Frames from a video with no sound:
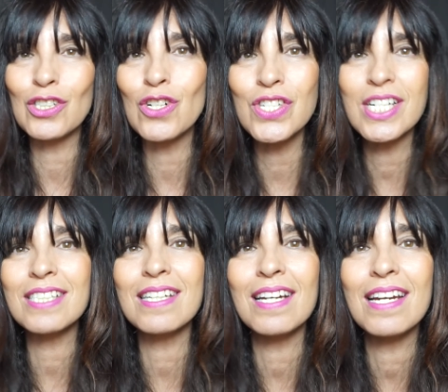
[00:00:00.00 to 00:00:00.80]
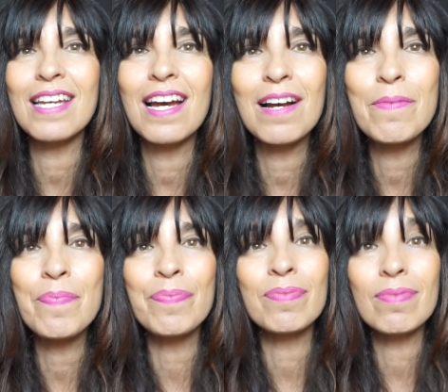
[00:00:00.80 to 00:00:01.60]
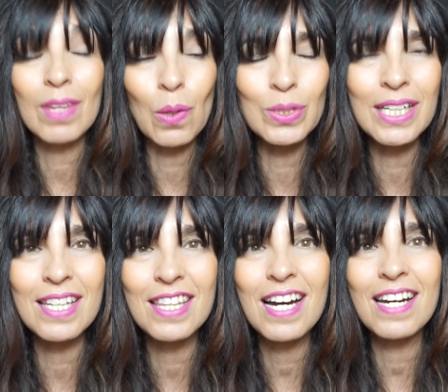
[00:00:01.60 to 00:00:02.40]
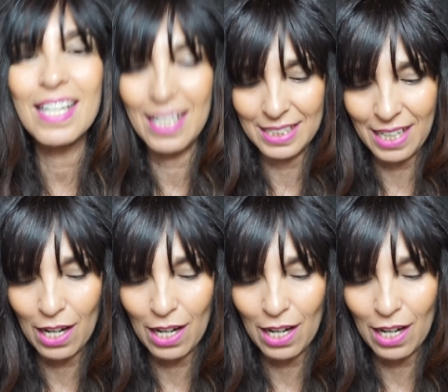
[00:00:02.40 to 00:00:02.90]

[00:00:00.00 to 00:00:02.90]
conchas que quería mm, utilizar, las